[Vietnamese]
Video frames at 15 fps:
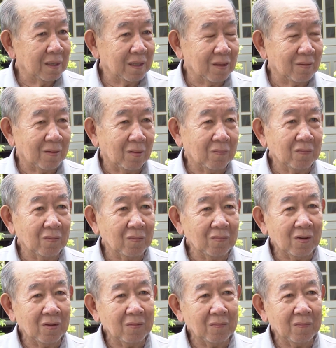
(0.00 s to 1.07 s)
nhưng ông cũng
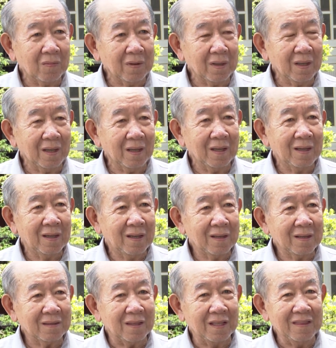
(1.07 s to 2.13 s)
có một cái
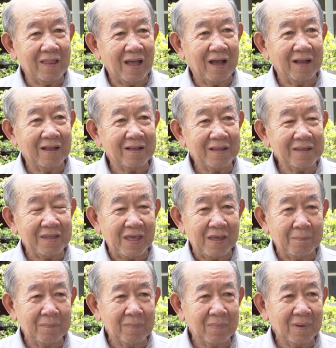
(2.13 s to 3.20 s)
tinh thần trách nhiệm